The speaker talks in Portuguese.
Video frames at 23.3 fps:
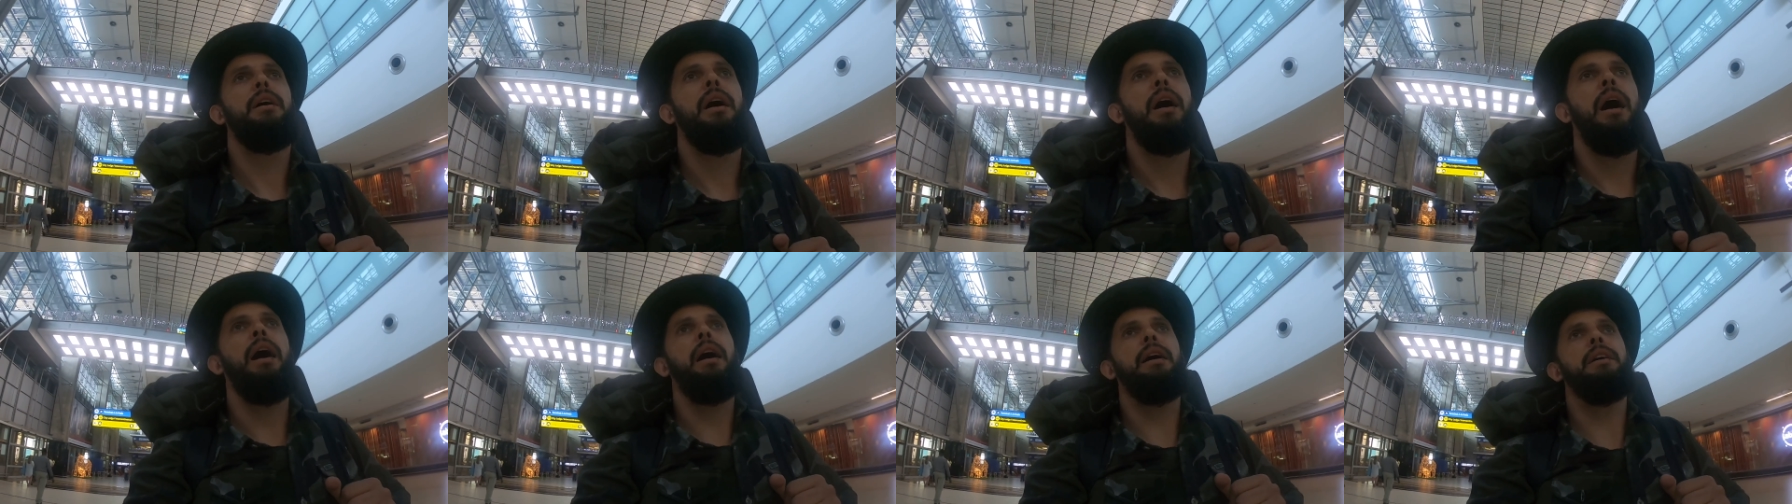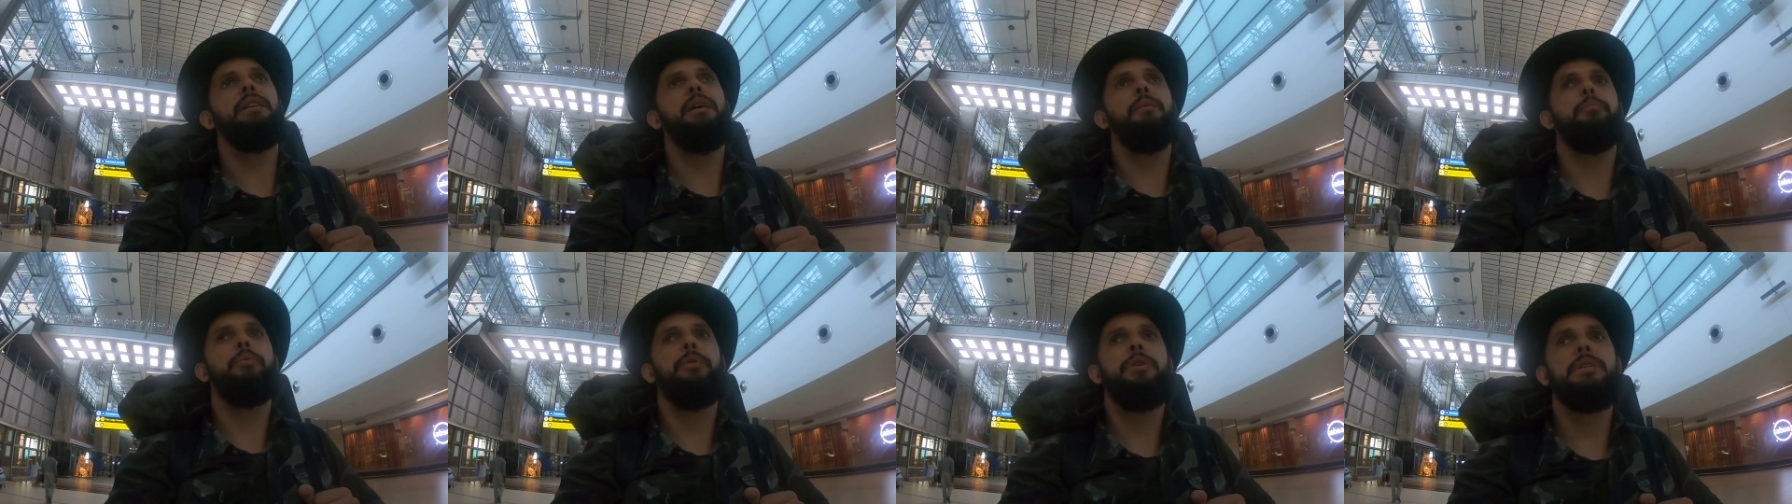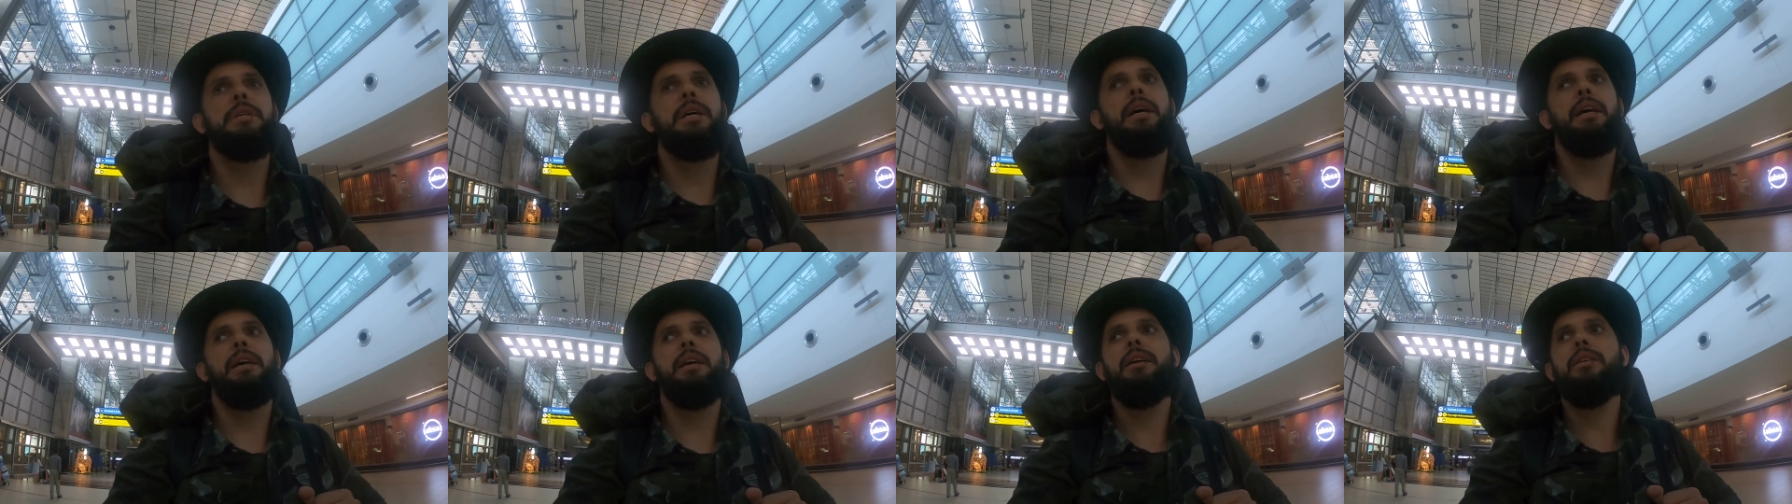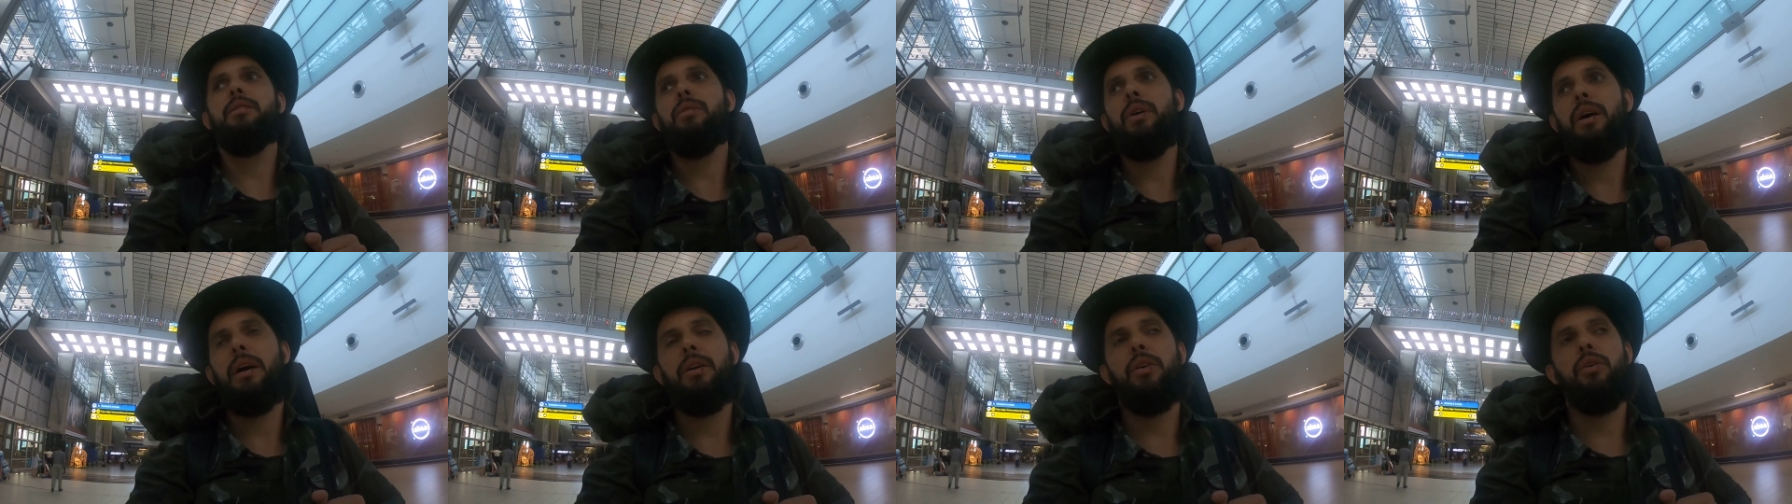Aí depois aqui
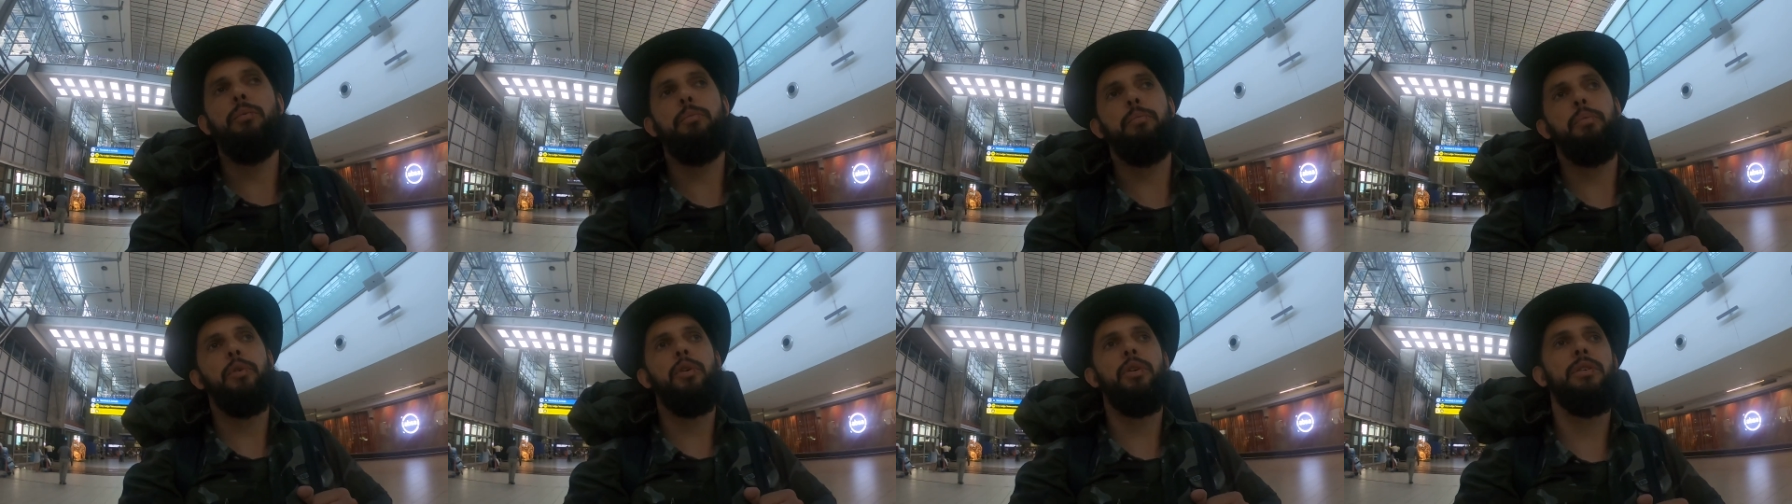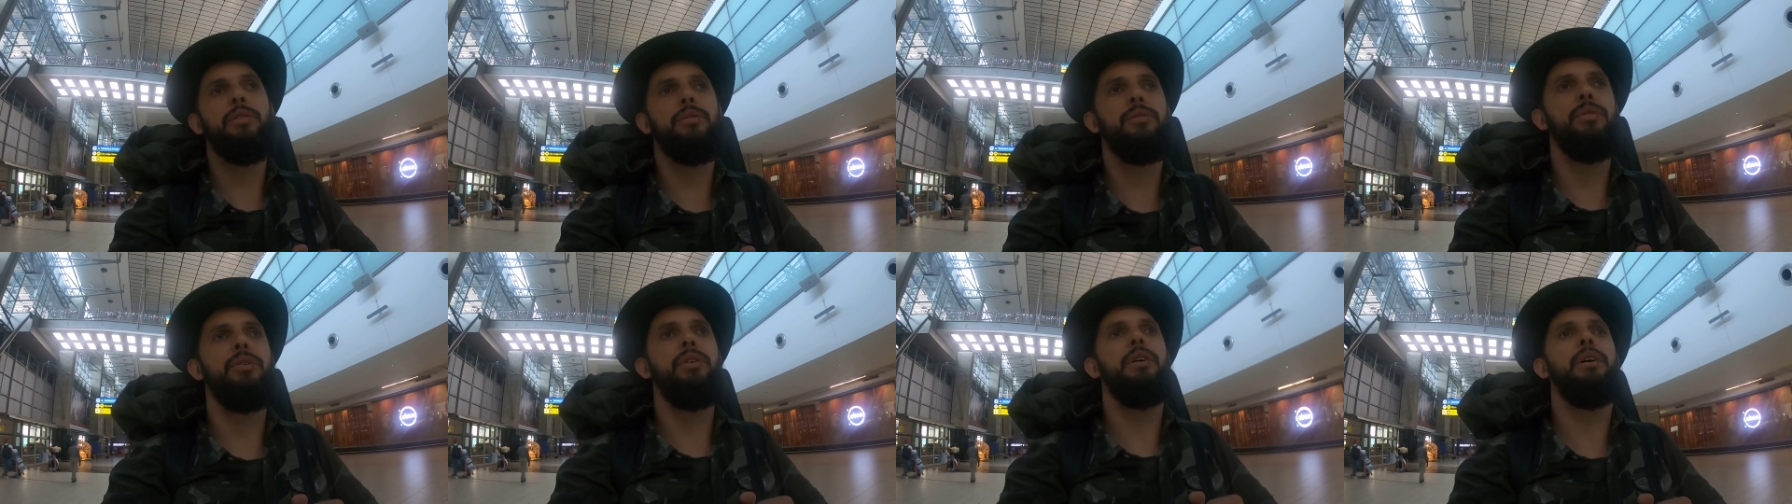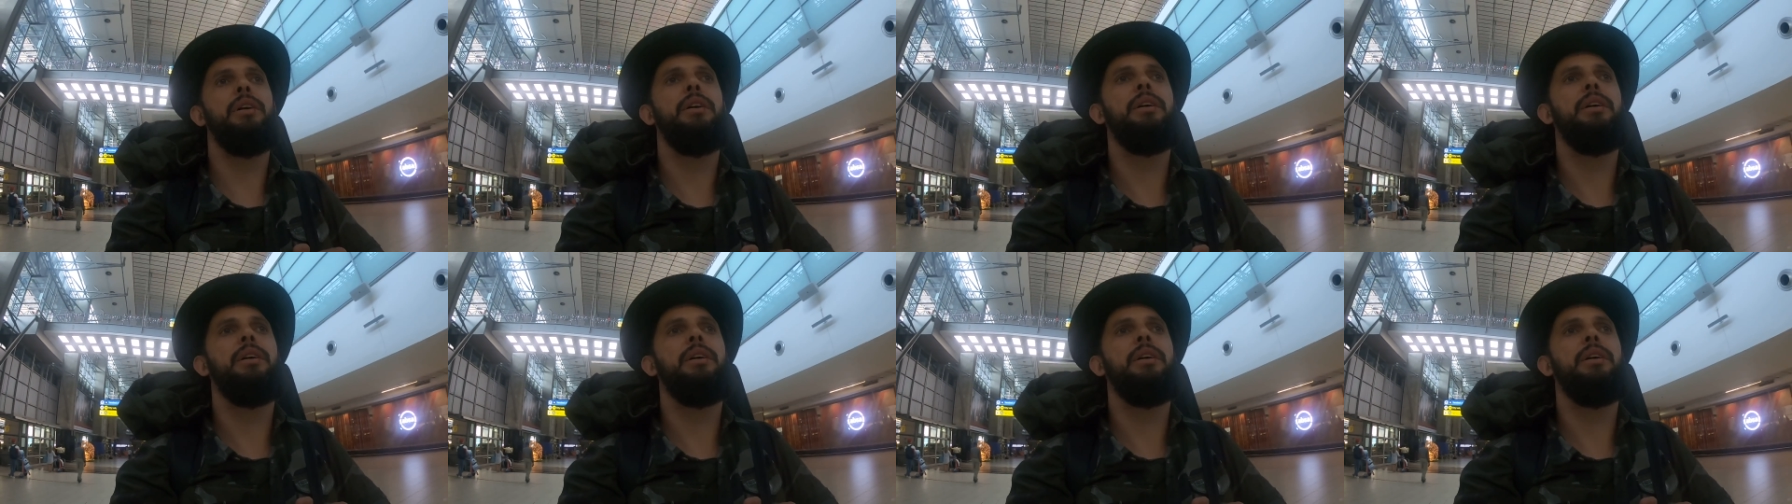no aeroporto